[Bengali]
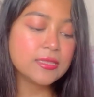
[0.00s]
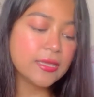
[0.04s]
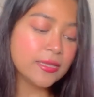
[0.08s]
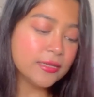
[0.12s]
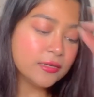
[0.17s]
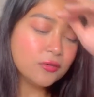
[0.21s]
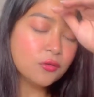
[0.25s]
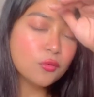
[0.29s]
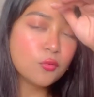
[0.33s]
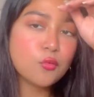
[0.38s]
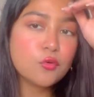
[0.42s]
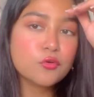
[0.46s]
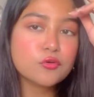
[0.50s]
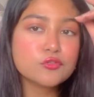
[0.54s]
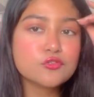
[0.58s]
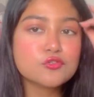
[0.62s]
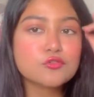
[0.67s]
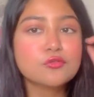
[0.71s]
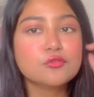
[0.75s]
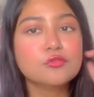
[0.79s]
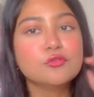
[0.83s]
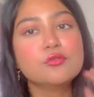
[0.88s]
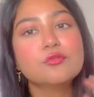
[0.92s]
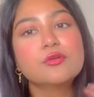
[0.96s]
দেন ওর
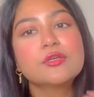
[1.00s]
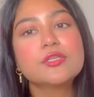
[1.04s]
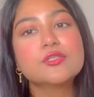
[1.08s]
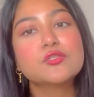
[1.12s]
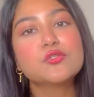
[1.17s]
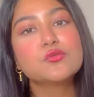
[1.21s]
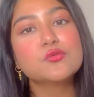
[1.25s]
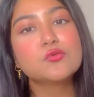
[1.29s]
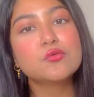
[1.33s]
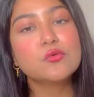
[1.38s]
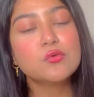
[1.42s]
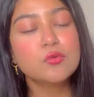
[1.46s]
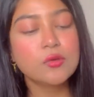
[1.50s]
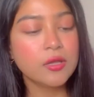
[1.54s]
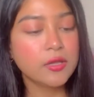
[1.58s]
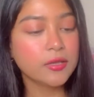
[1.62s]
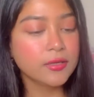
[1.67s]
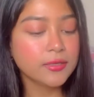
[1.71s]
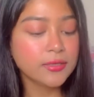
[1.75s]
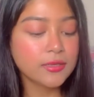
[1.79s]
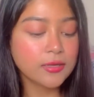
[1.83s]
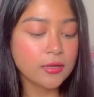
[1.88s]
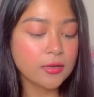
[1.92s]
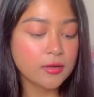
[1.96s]
জন্য কিছু
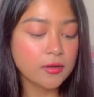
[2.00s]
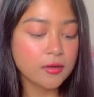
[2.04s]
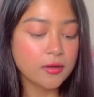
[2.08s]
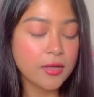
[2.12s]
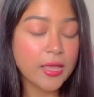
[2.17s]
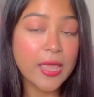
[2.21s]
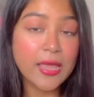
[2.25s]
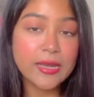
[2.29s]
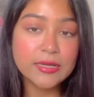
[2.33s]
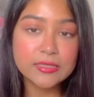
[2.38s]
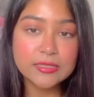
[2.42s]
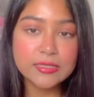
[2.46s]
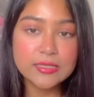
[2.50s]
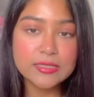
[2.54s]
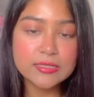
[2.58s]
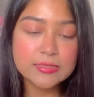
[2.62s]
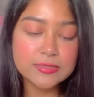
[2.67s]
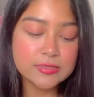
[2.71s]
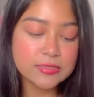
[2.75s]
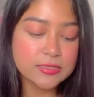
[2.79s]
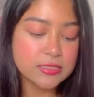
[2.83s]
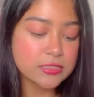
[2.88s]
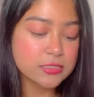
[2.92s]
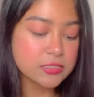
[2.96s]
হ্যান্ড
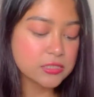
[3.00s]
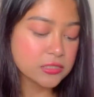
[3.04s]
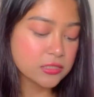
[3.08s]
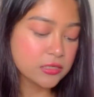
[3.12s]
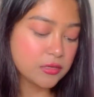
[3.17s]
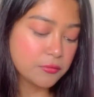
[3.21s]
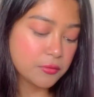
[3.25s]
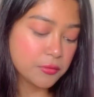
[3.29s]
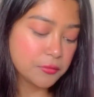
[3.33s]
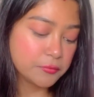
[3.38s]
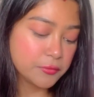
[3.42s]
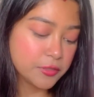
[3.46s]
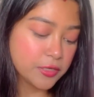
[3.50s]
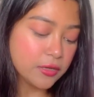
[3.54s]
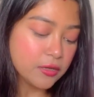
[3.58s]
কিজ নিয়েছিলাম আমরা